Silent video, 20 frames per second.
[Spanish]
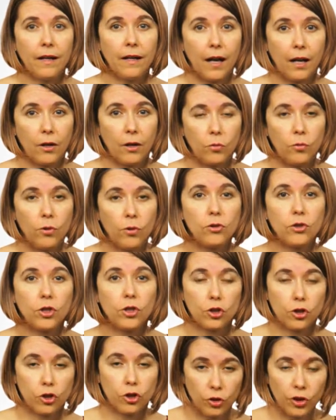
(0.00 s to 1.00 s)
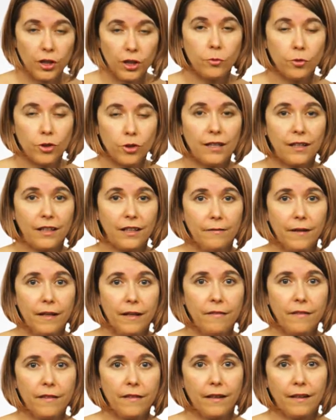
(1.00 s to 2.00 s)
algunos son de mucha
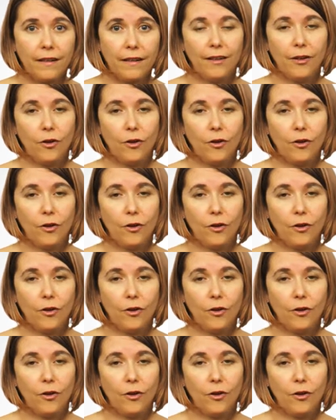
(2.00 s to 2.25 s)
relevancia,